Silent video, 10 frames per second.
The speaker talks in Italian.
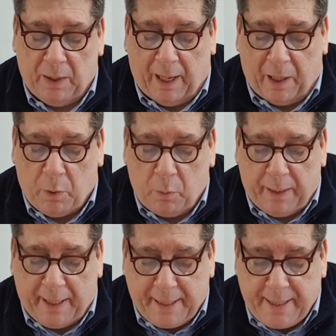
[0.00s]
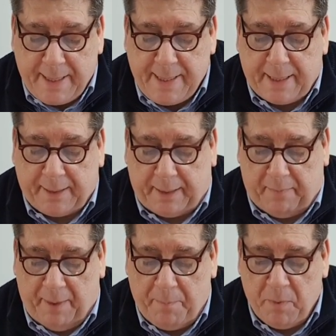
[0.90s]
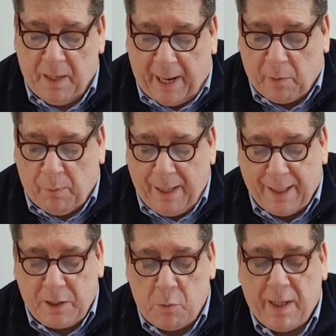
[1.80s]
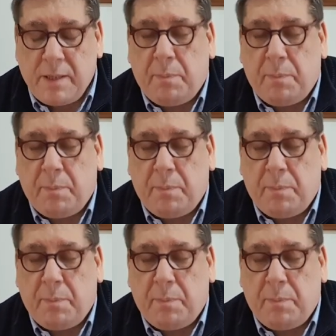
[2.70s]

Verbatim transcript: alcune iniziative, è quella di una